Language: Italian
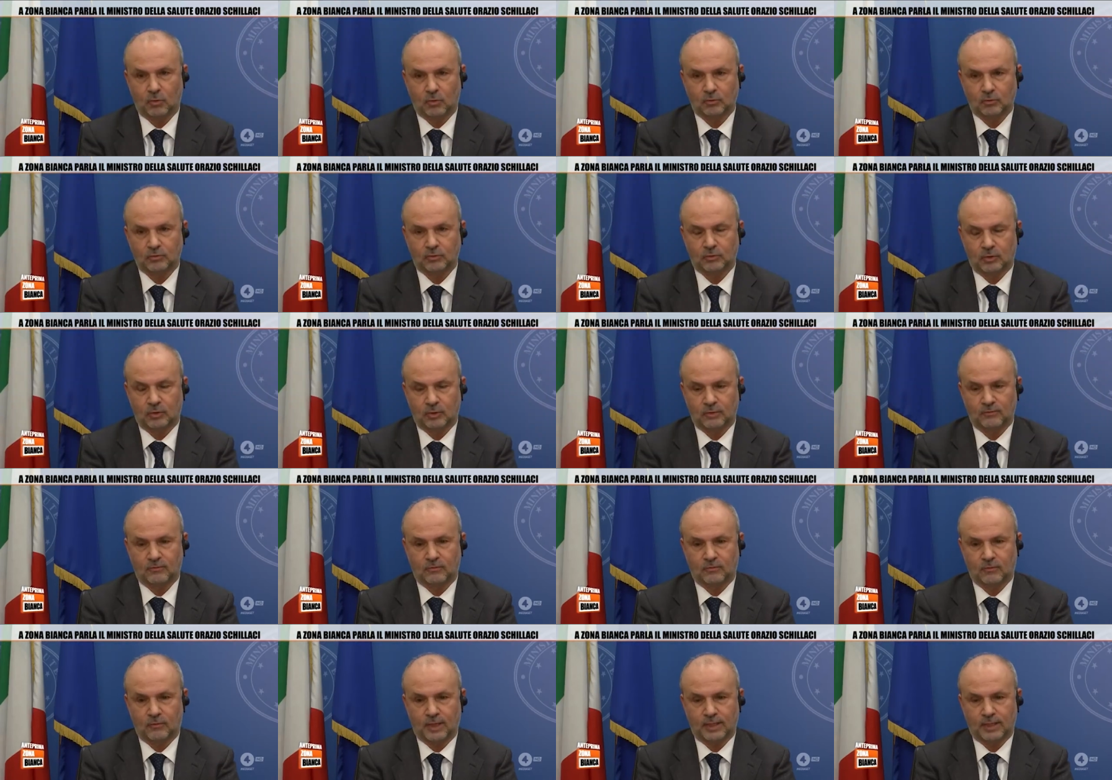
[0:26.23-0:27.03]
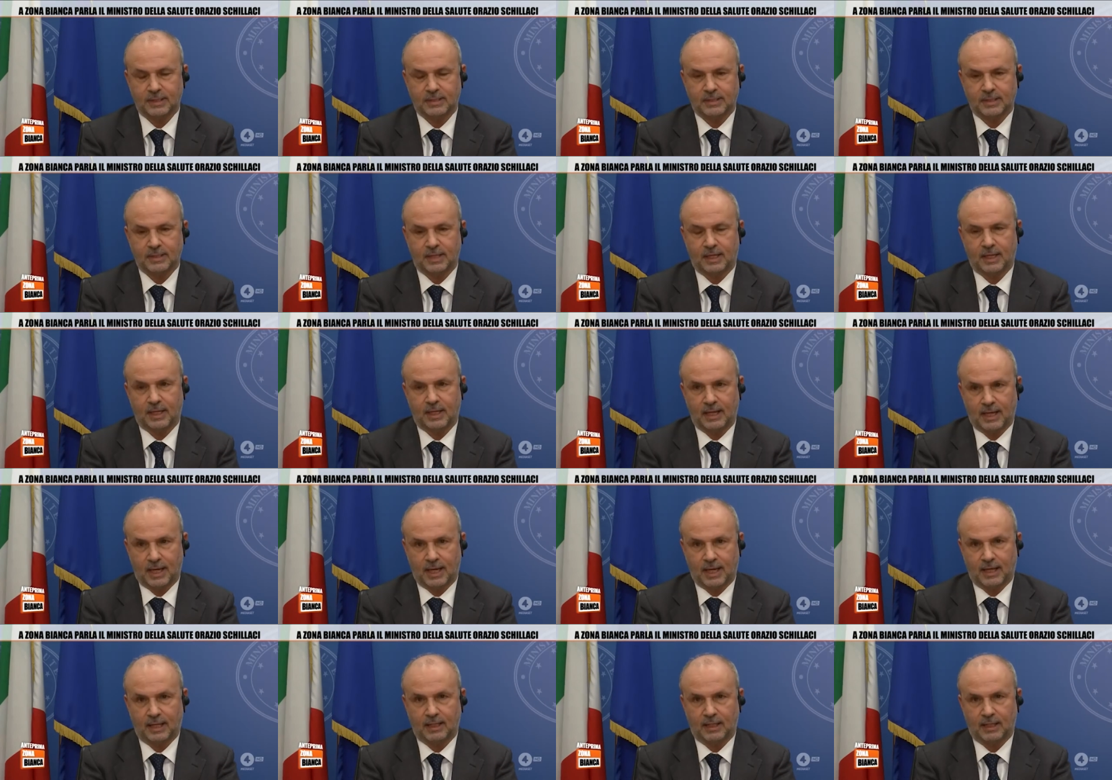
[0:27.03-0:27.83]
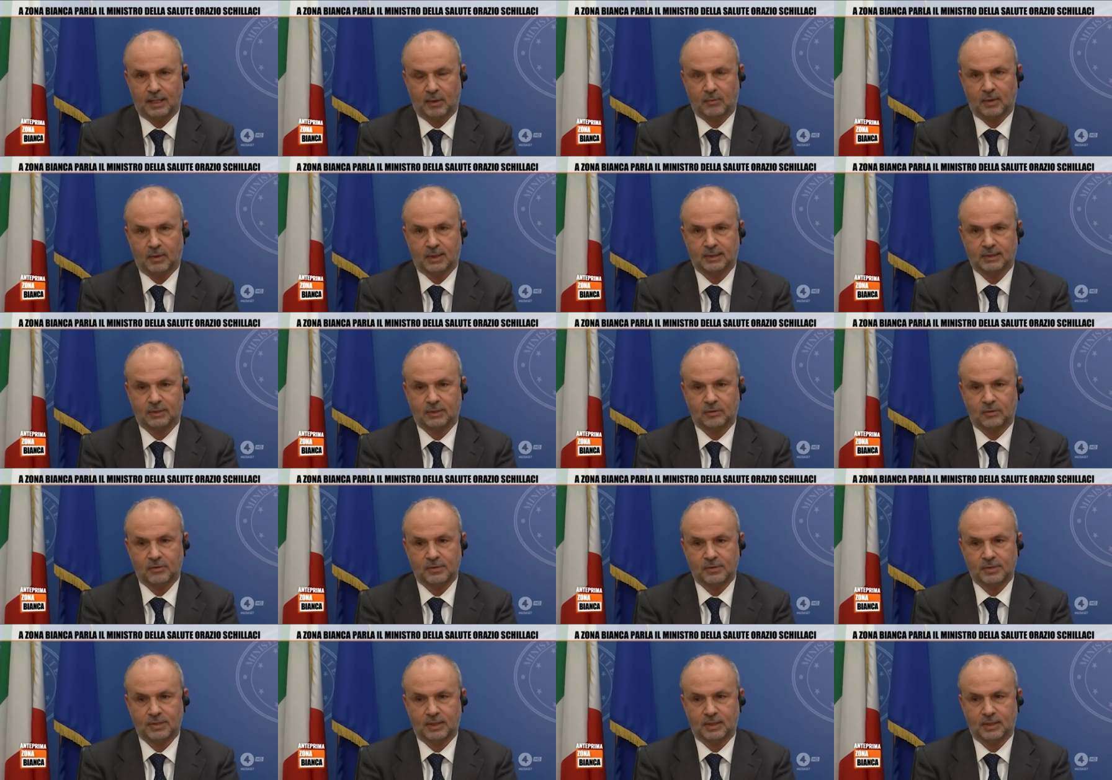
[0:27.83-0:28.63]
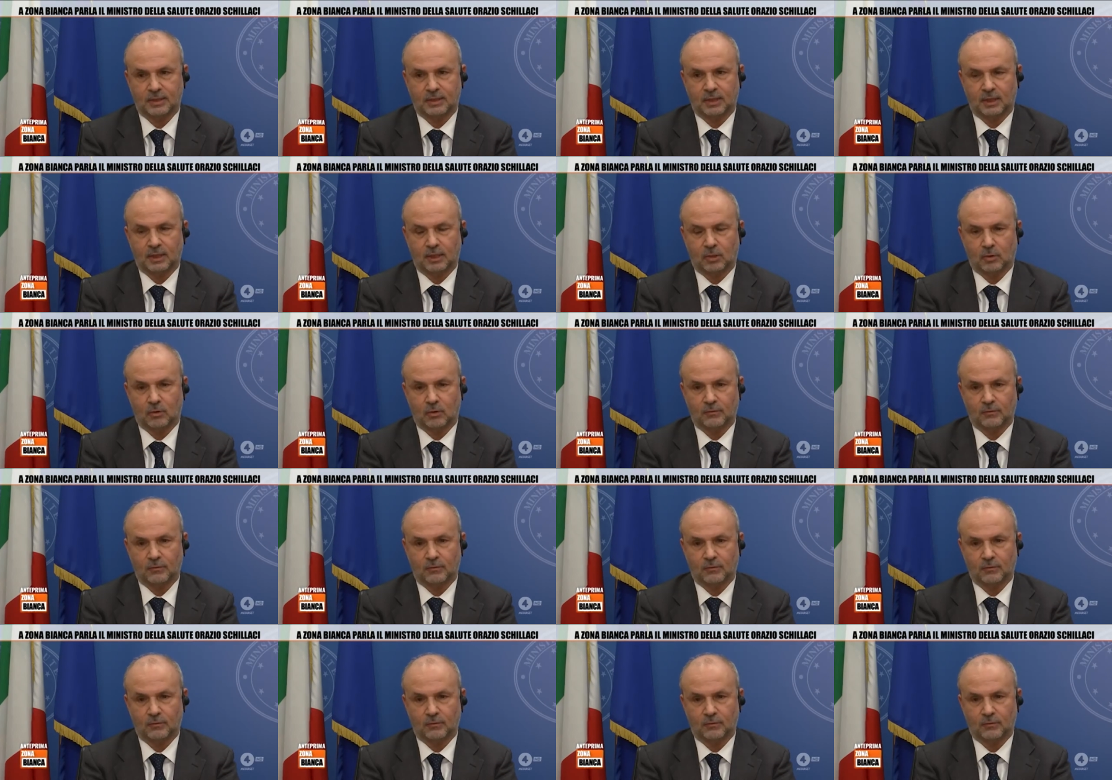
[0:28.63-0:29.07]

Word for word: contro l'influenza e anche la quarta dose del